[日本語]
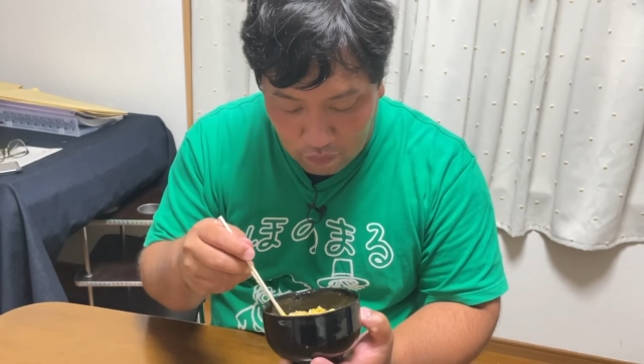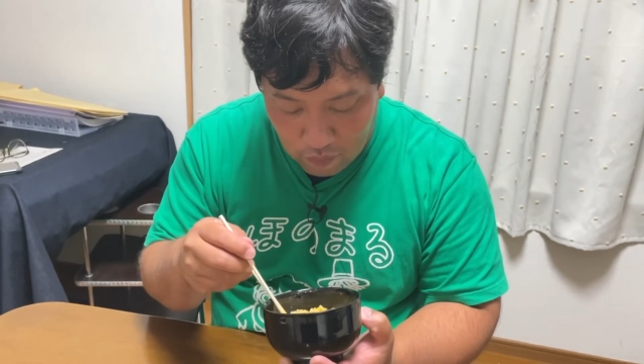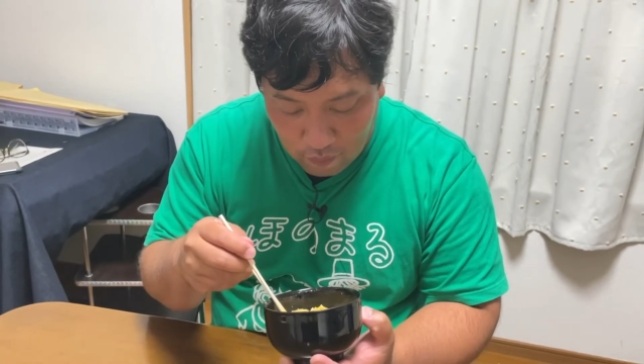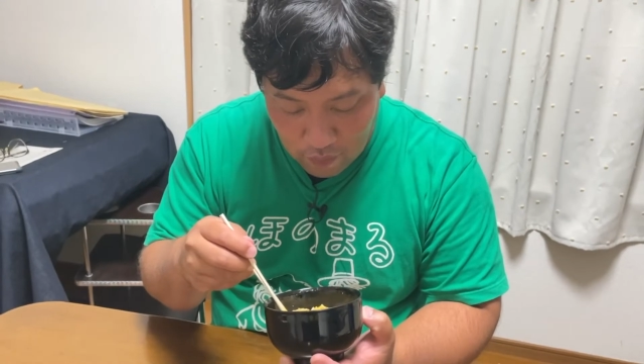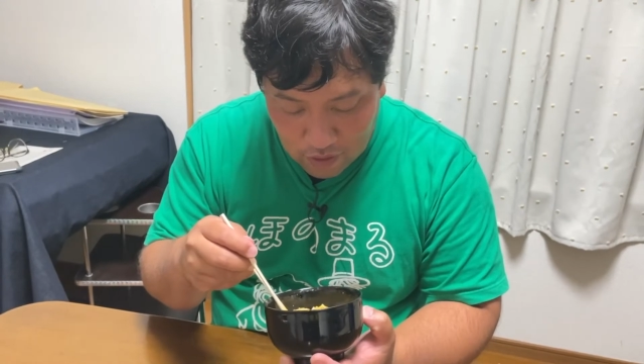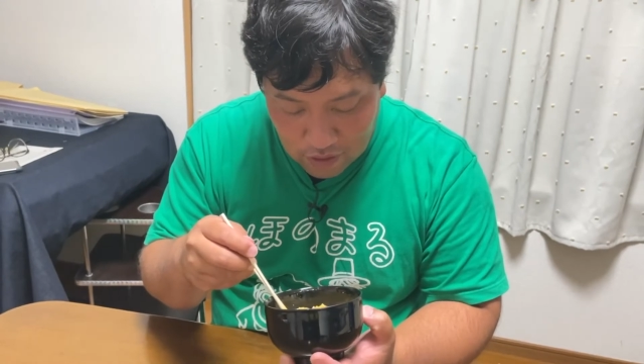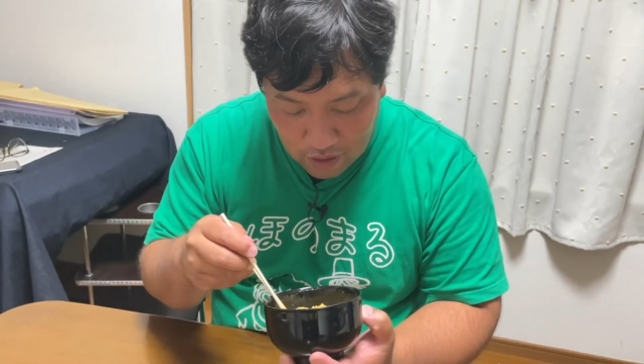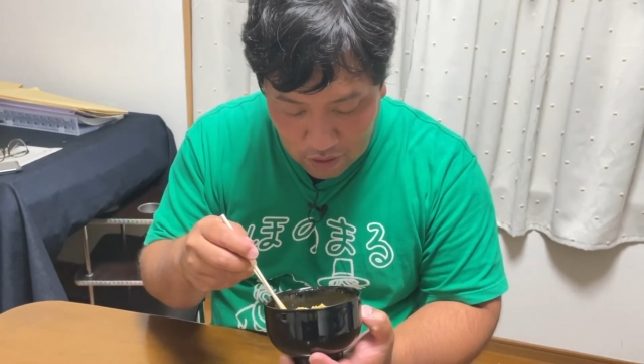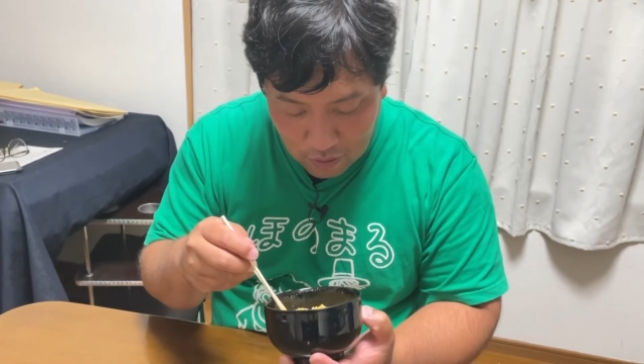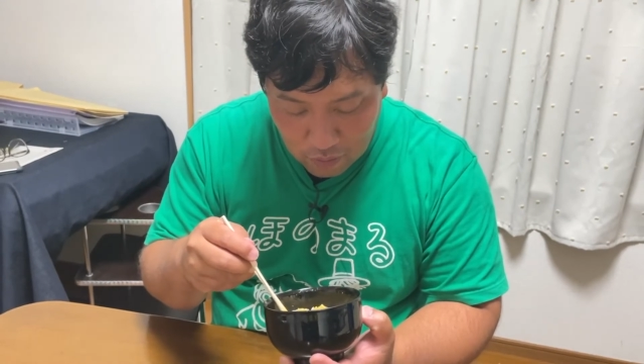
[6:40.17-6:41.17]
ふわふわにして
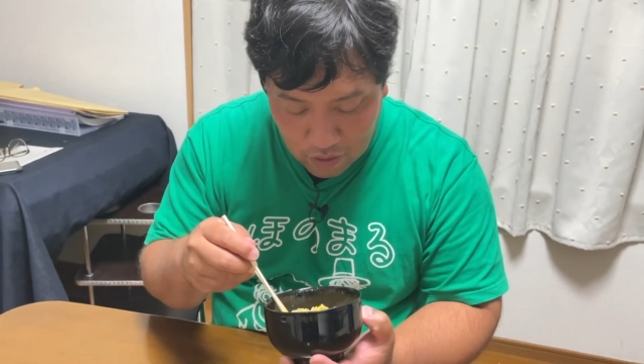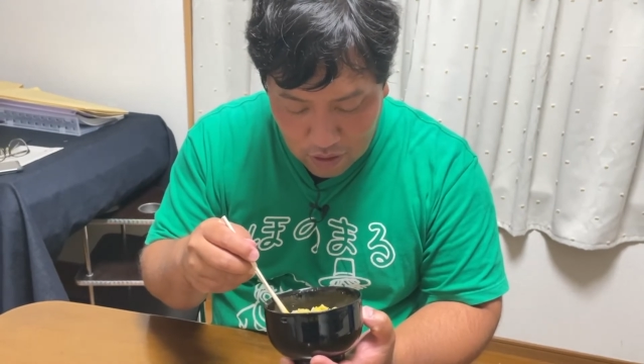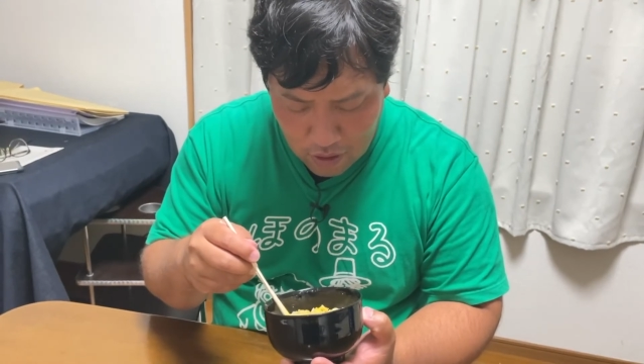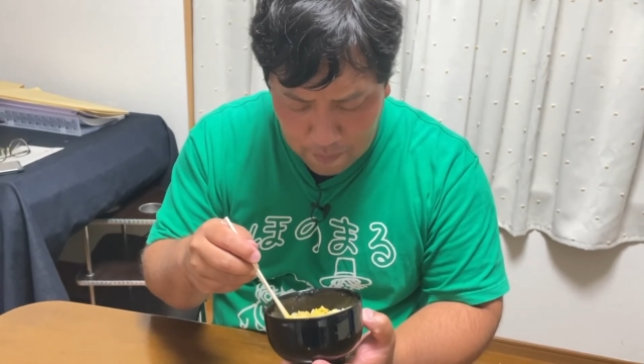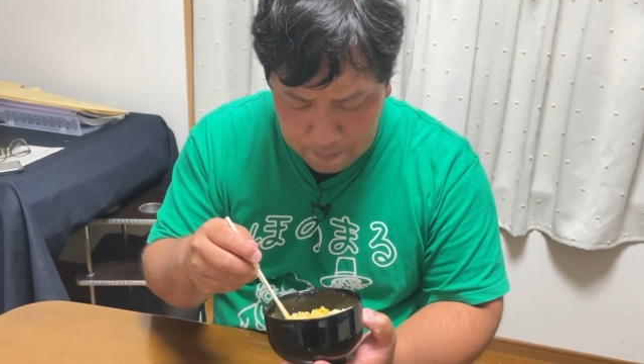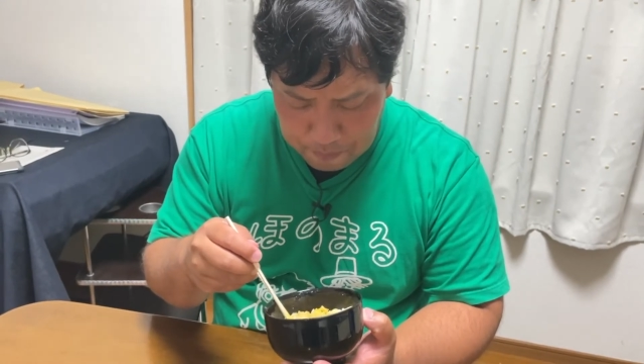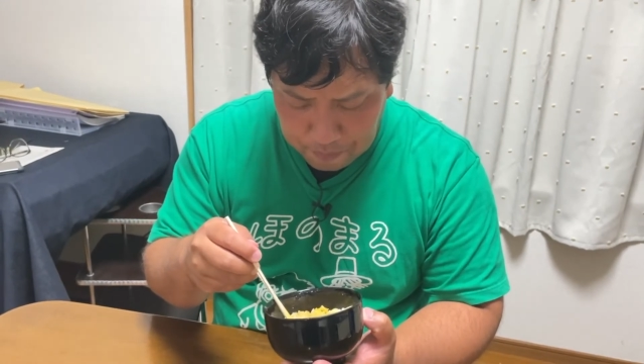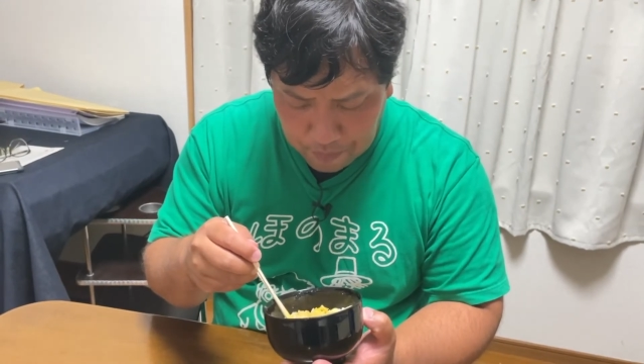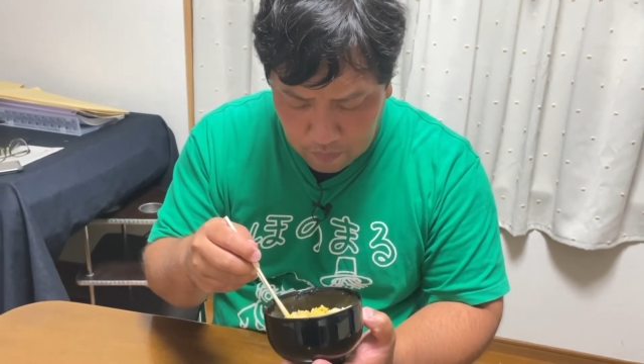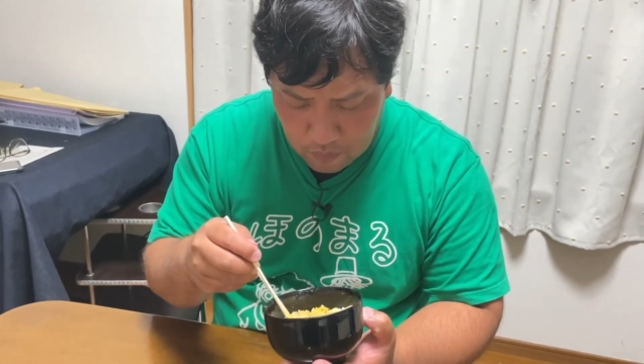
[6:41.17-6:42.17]
かけたことでなんか
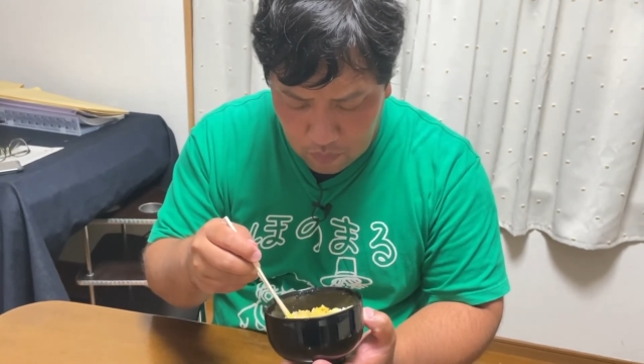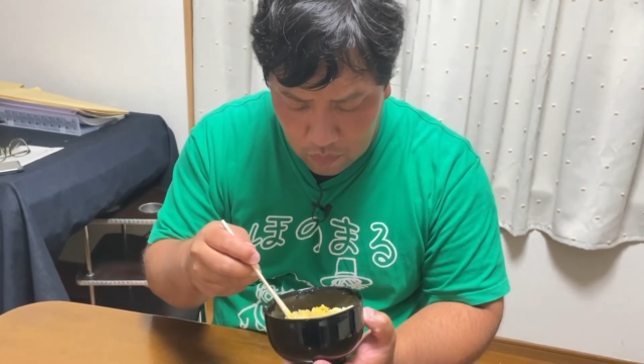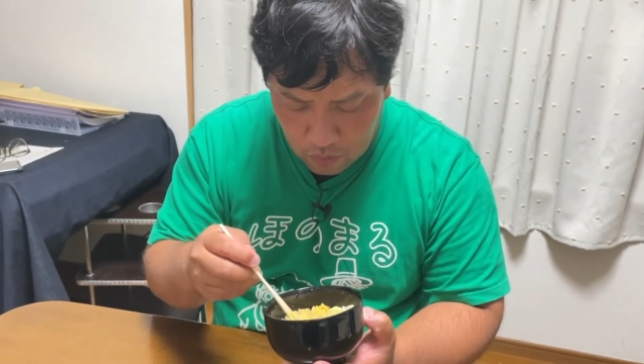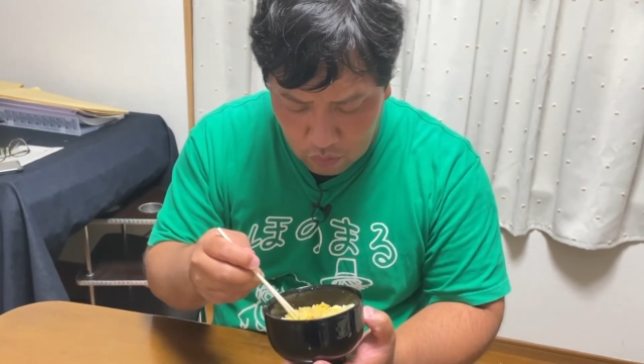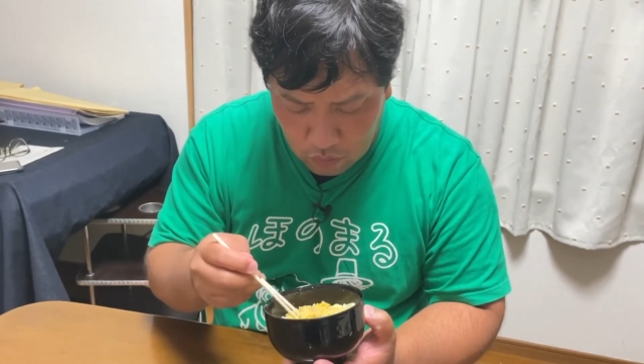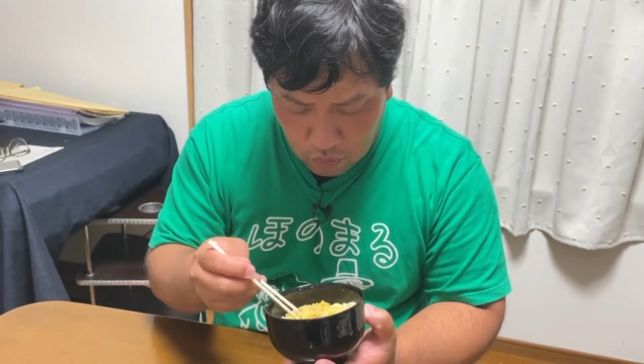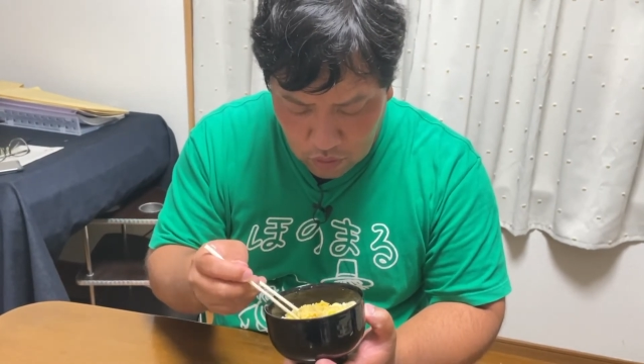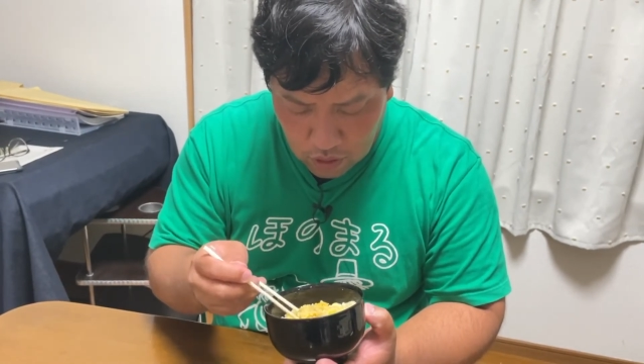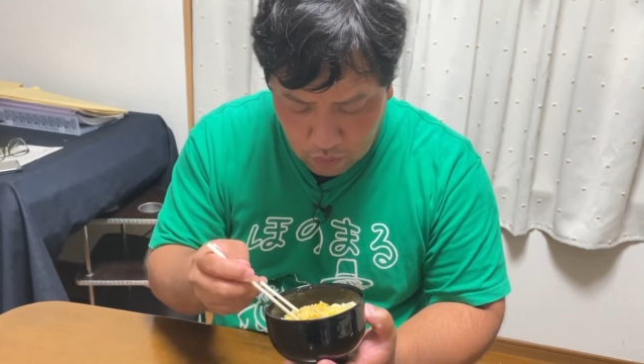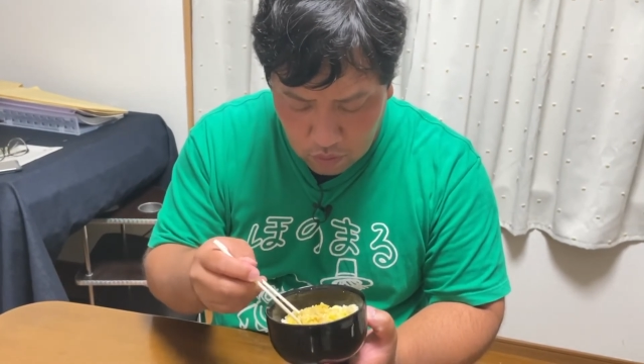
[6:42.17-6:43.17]
すご
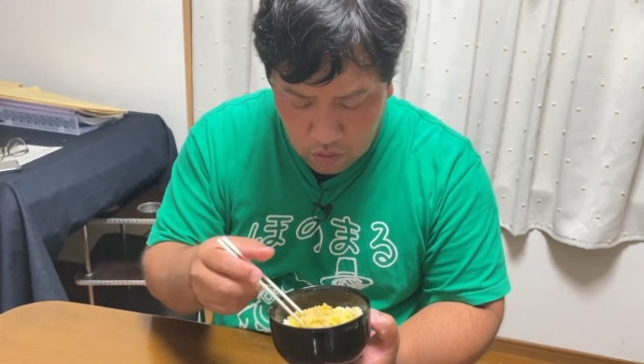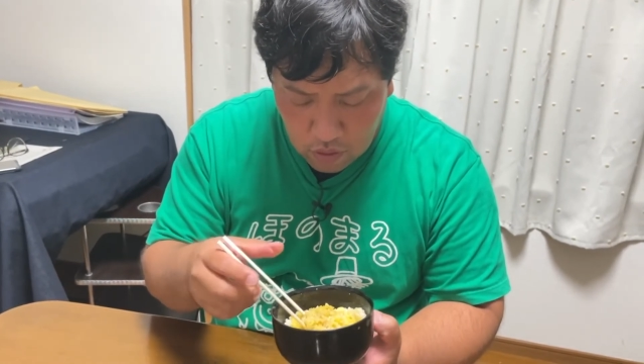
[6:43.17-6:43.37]
くあの